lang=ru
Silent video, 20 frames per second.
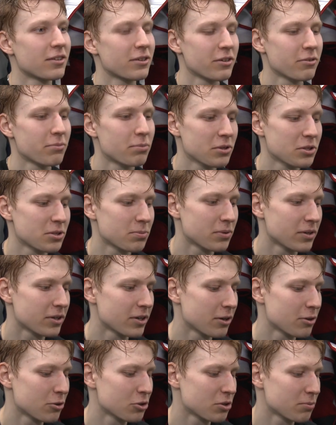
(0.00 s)
Да, в принципе,
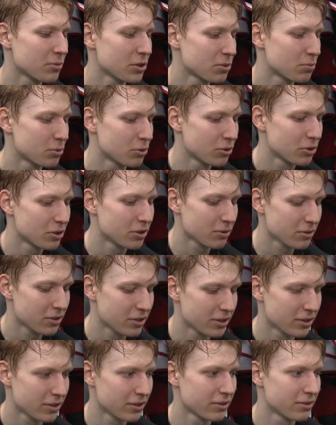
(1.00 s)
хороший матч
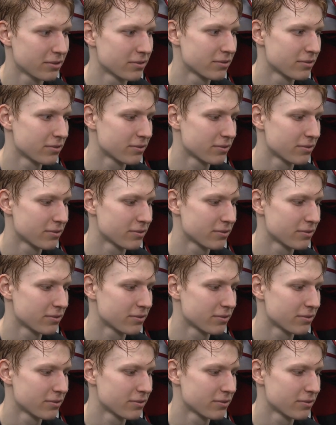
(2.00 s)
получился.